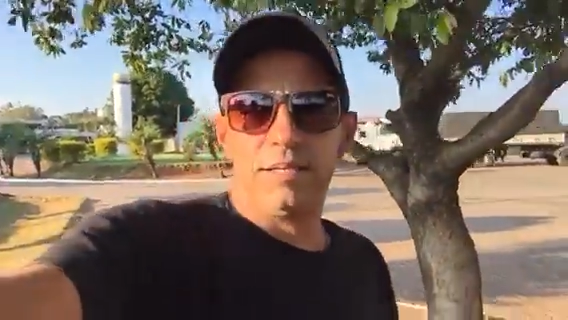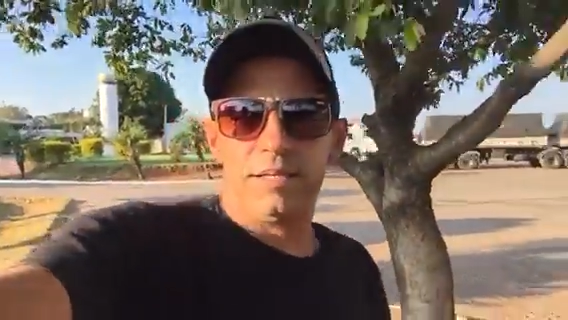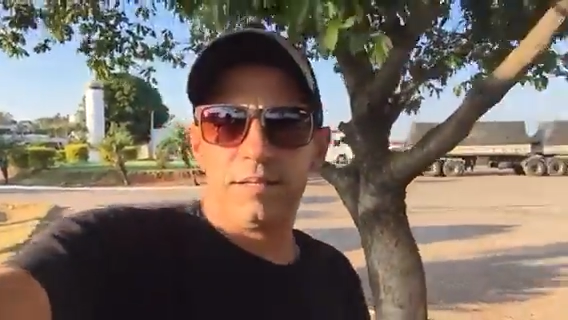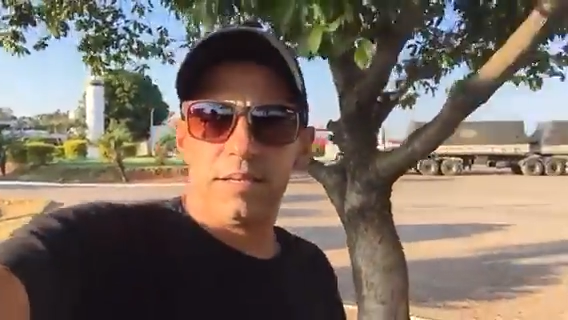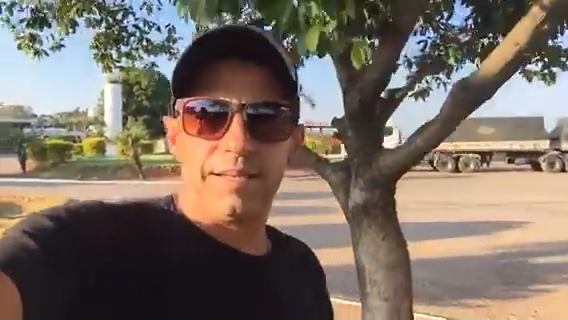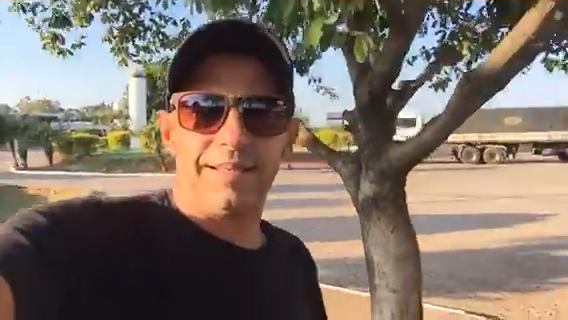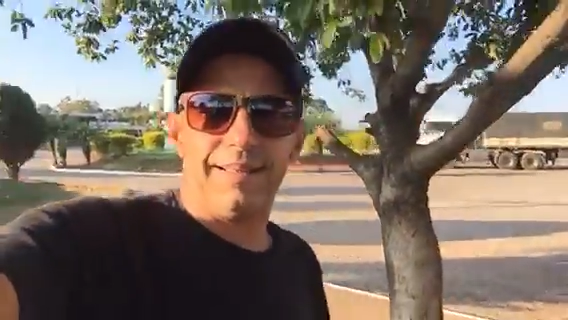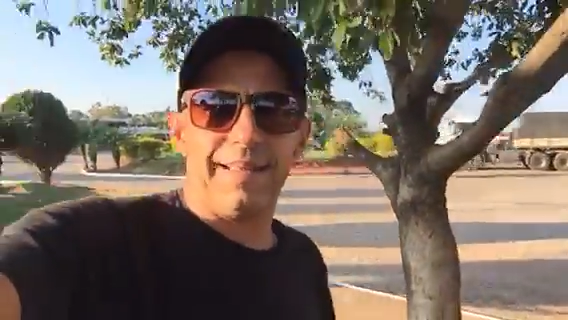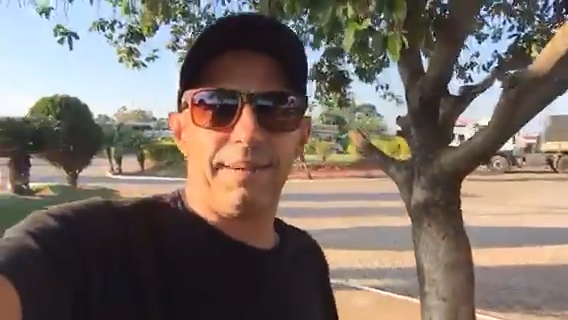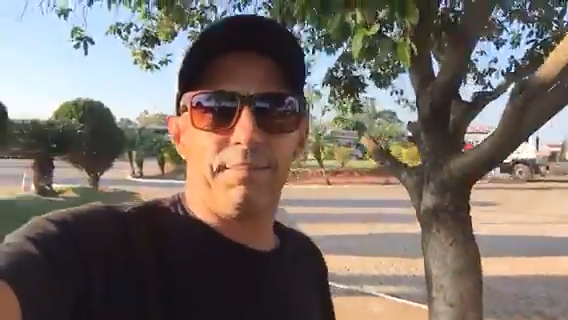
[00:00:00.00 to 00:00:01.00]
A gente tem que ir
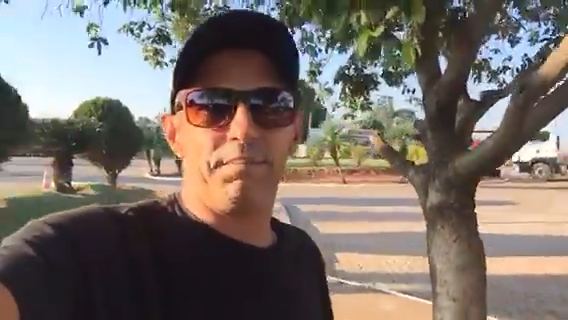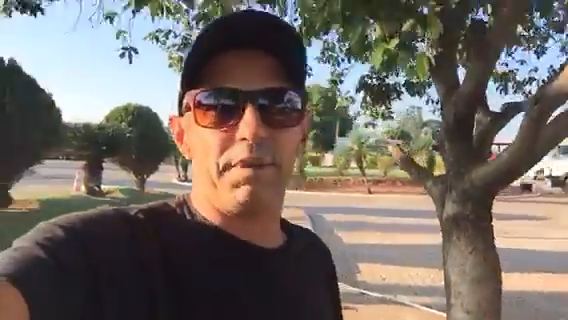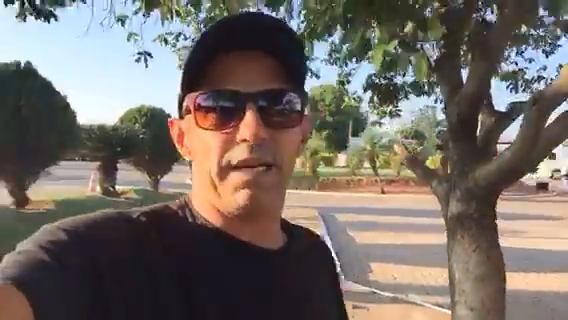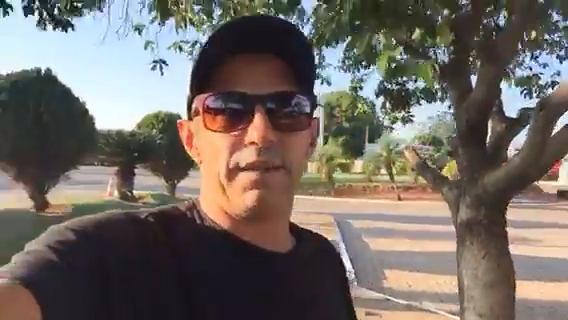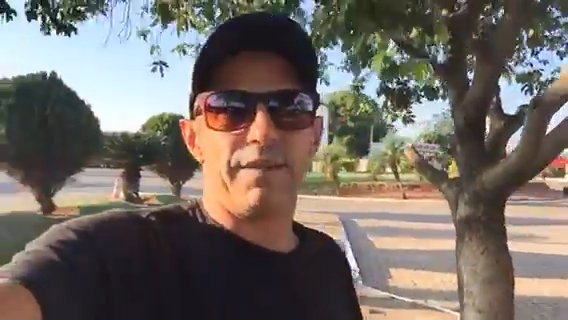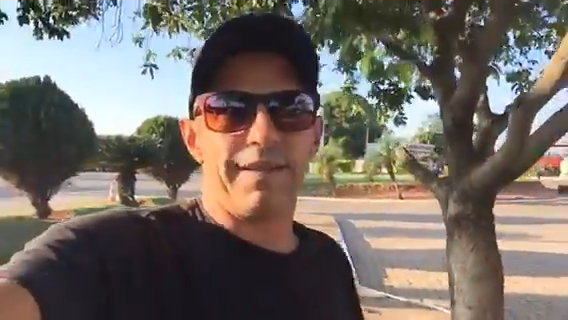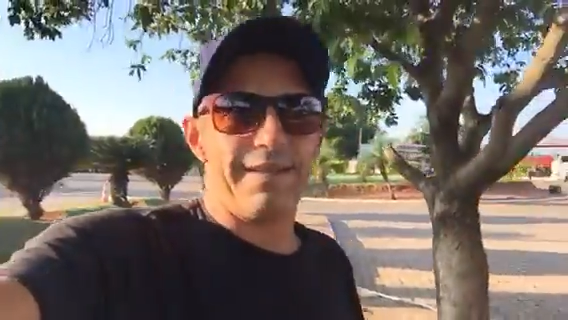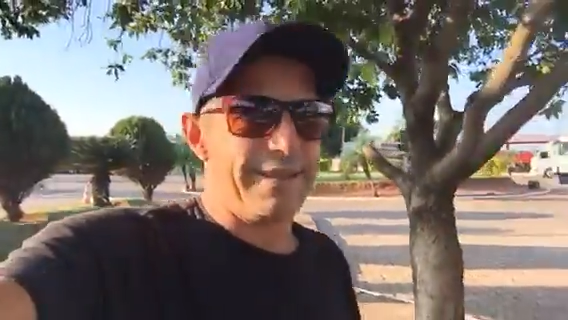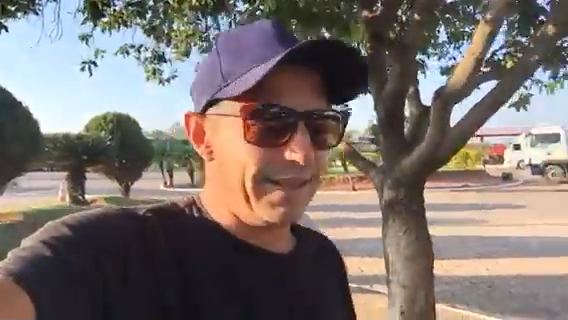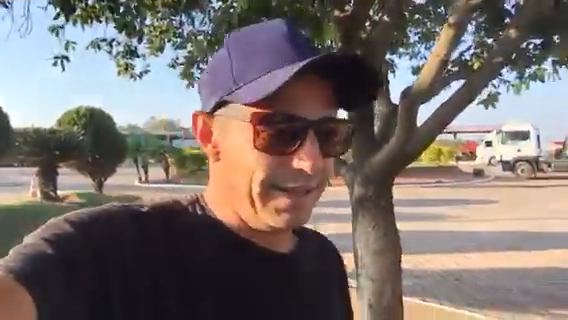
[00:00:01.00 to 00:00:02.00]
lembrando
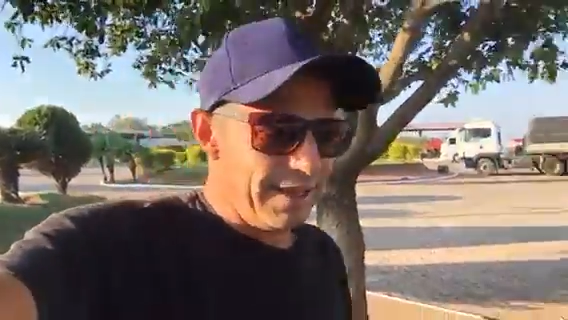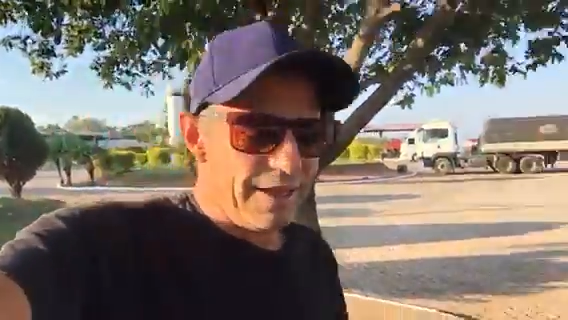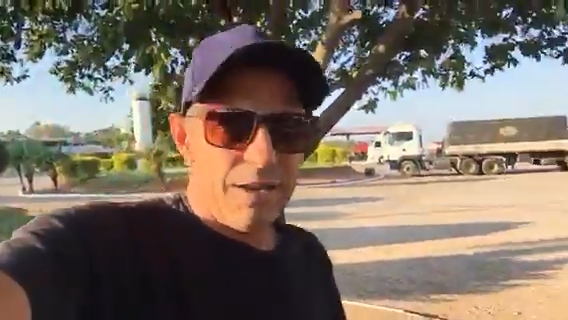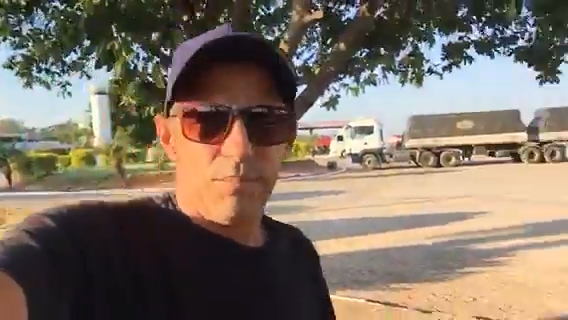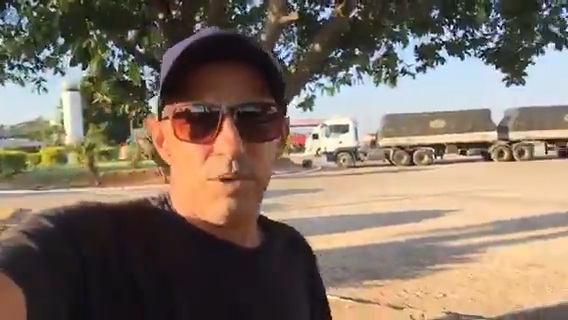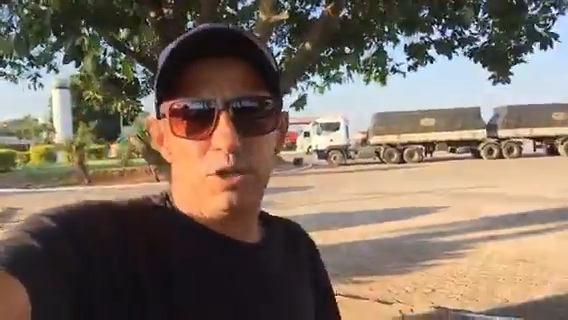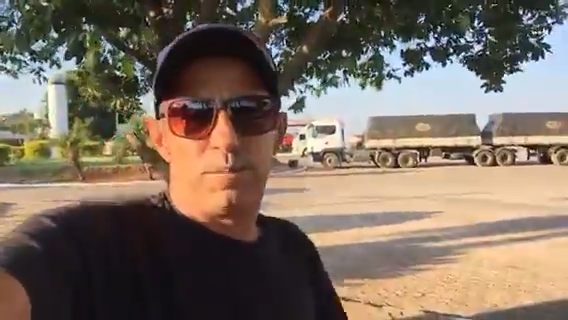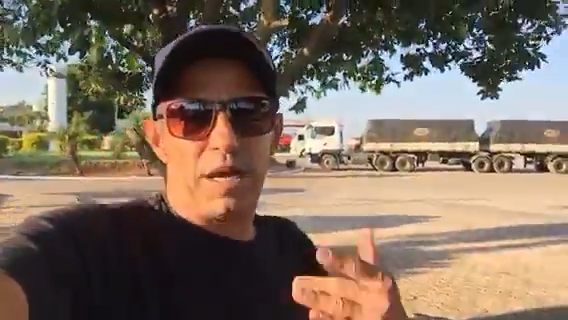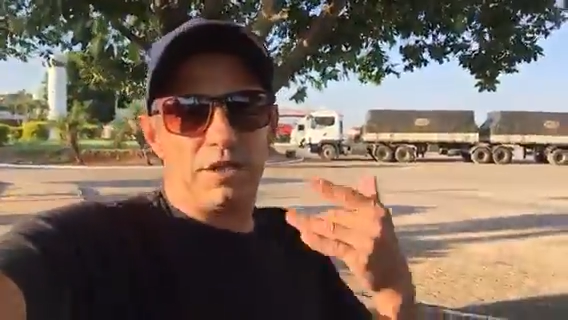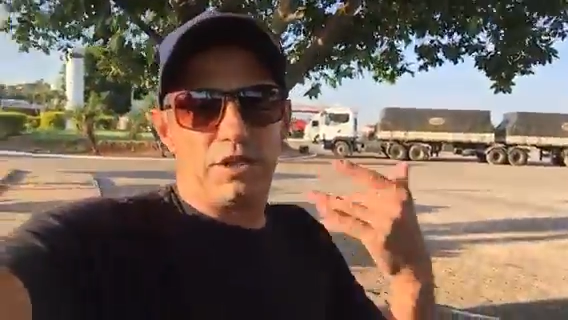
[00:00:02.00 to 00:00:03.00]
aí. Beijo pra